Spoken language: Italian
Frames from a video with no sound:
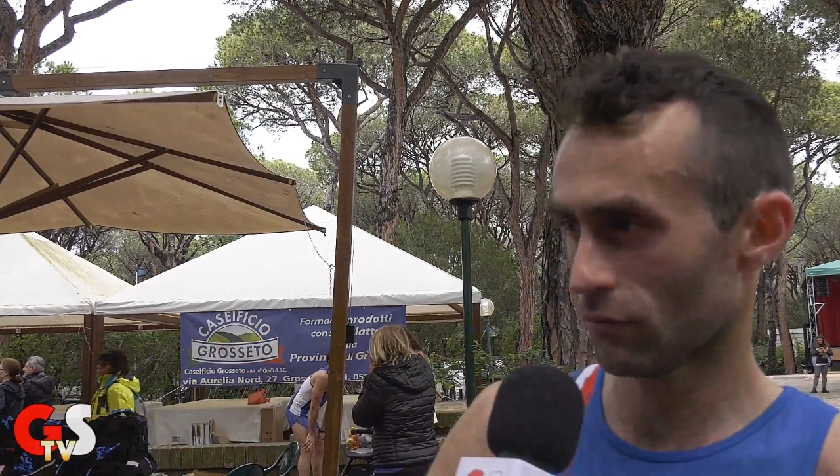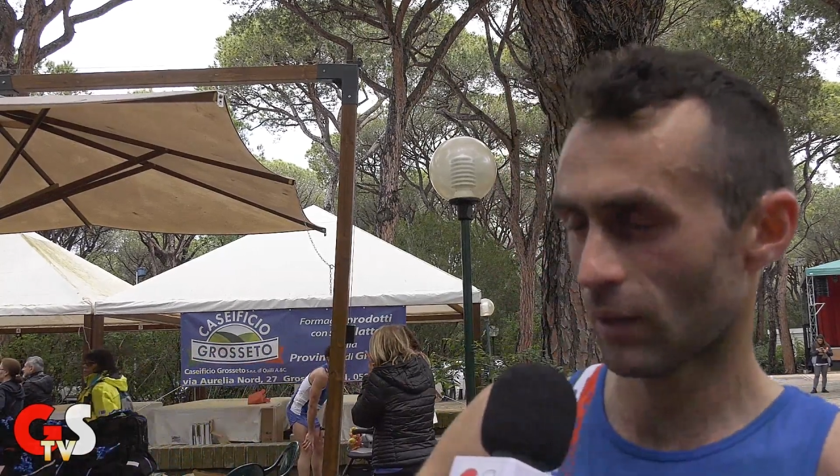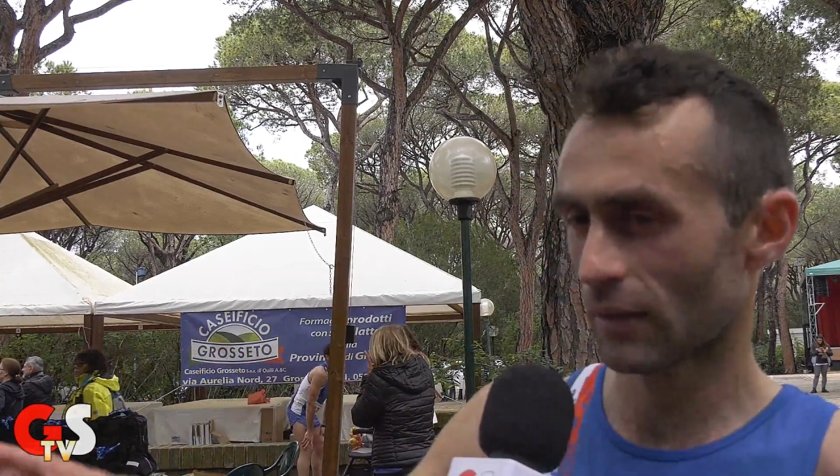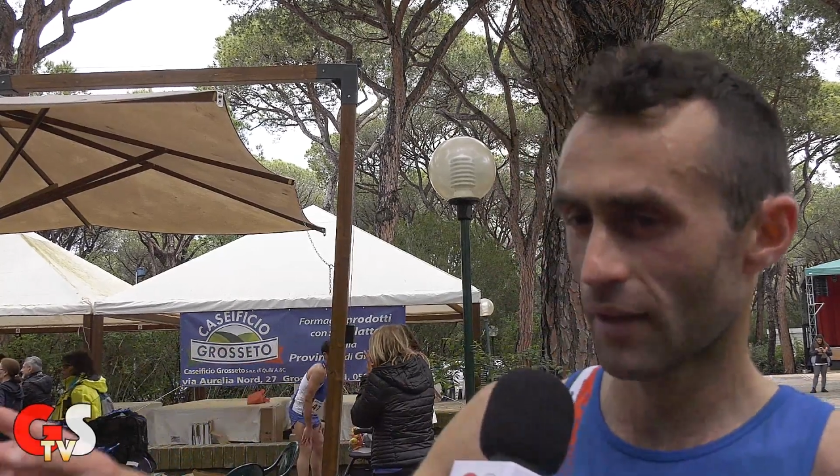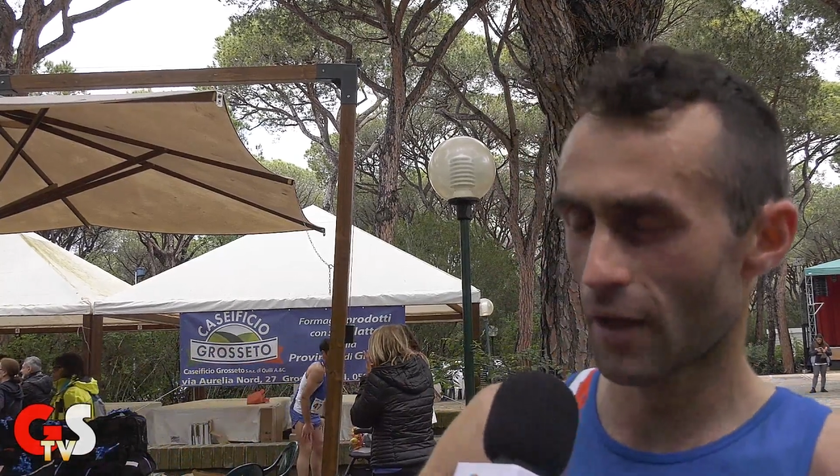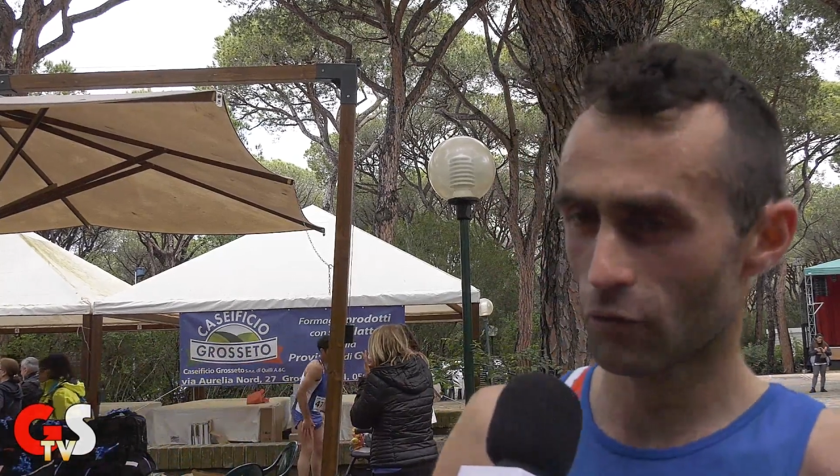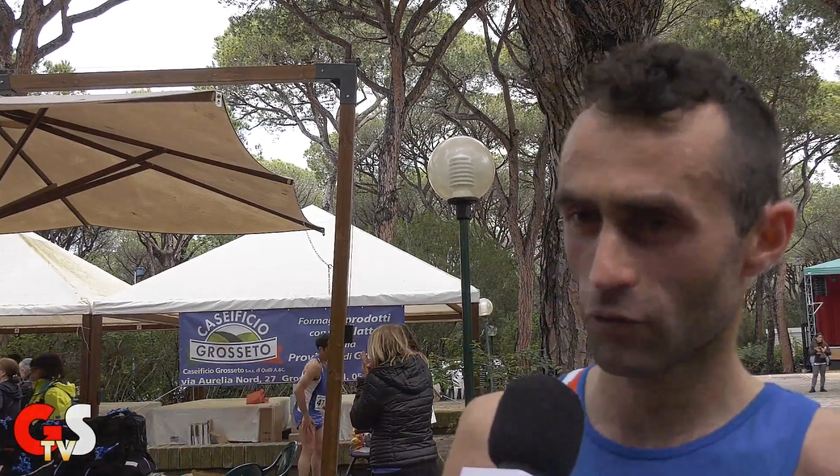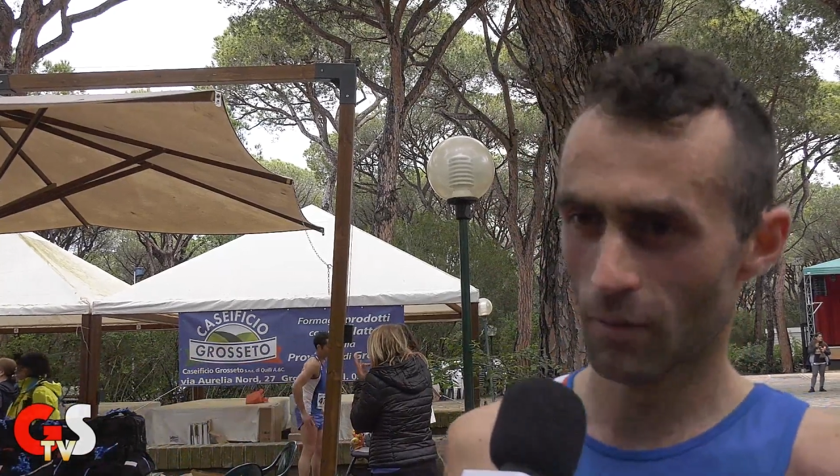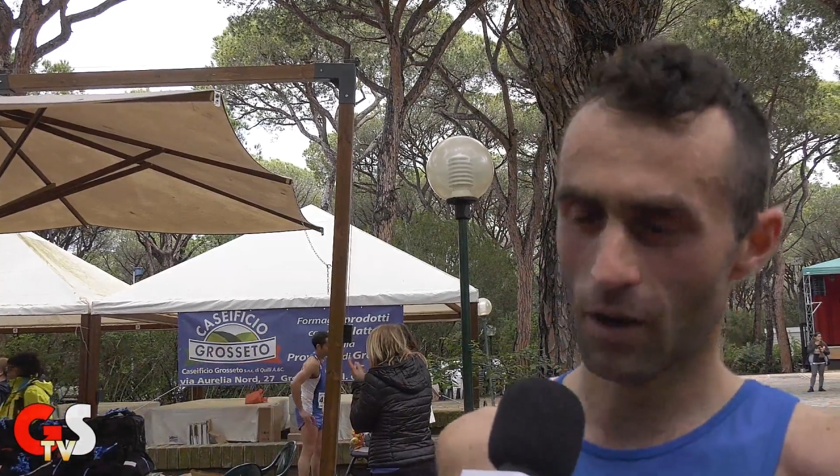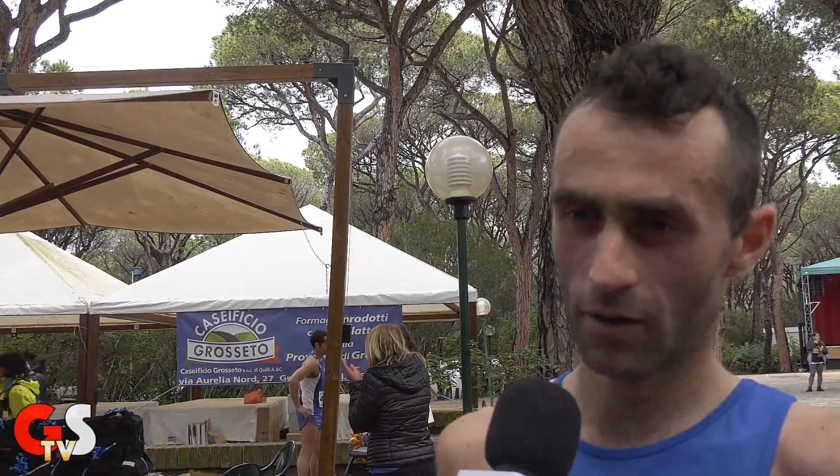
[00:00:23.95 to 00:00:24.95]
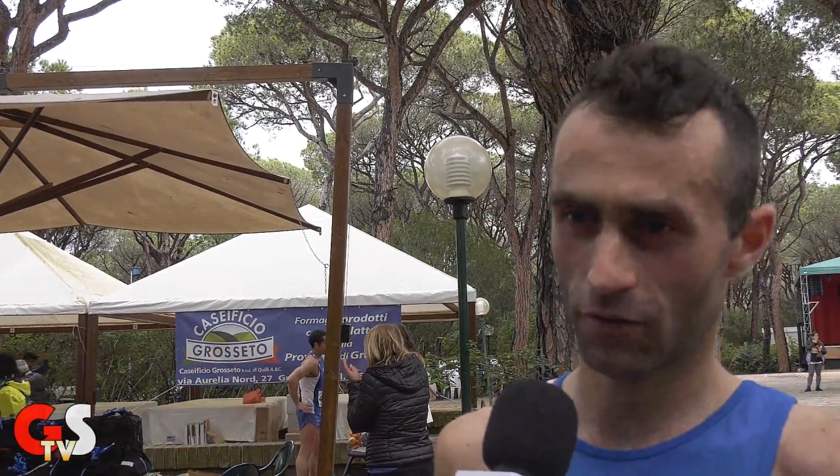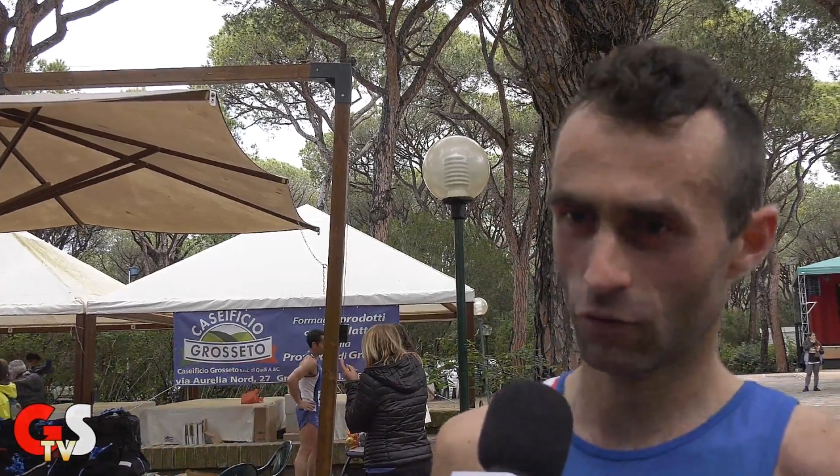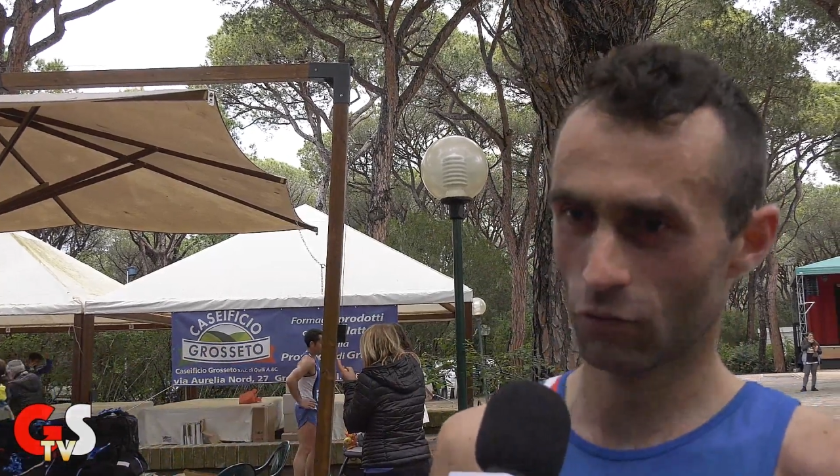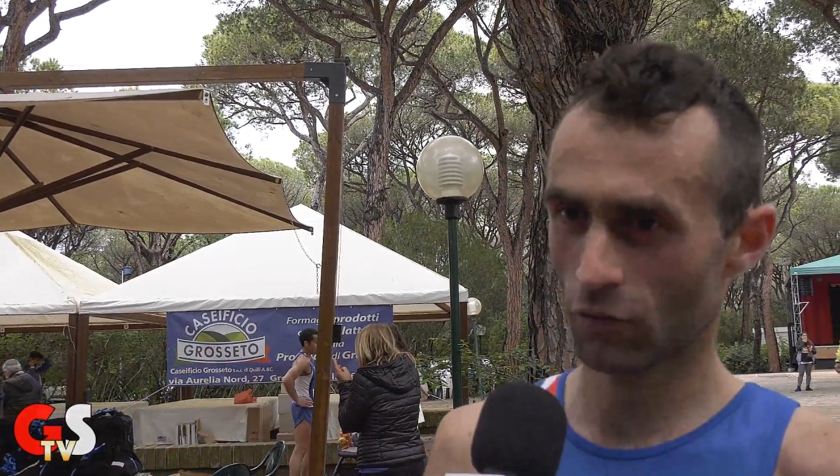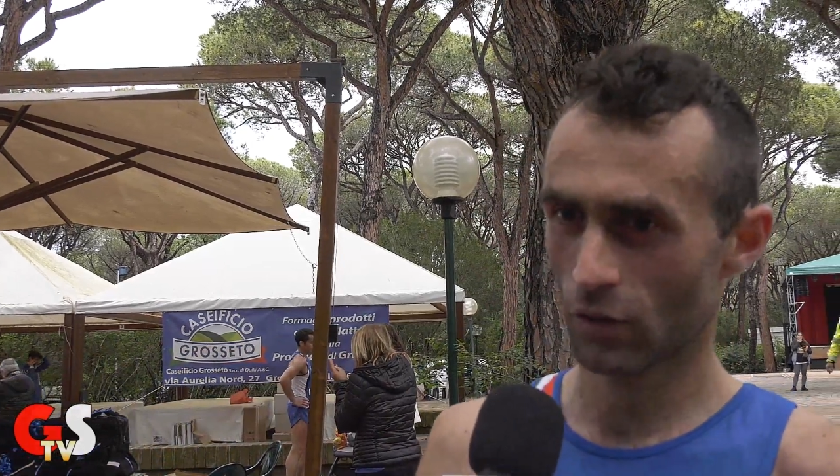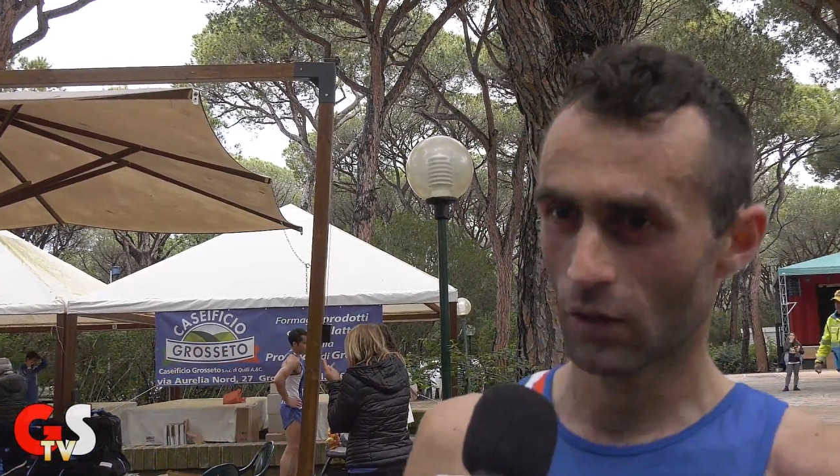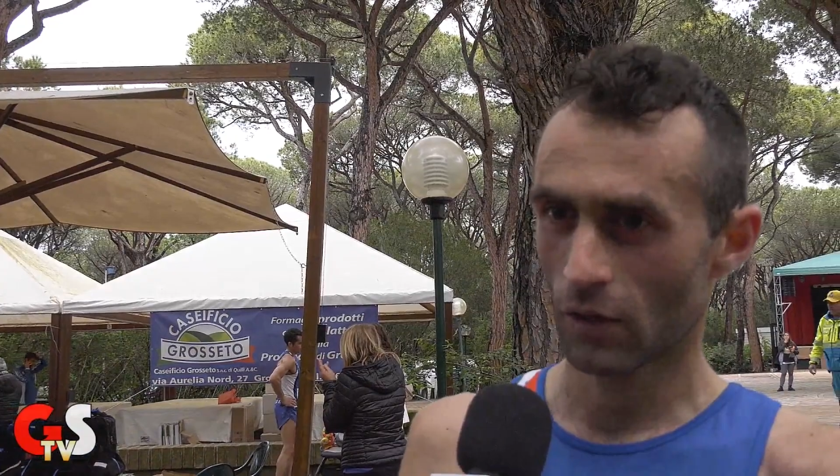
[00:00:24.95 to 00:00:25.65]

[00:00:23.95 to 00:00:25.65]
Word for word: Matteo di marzo,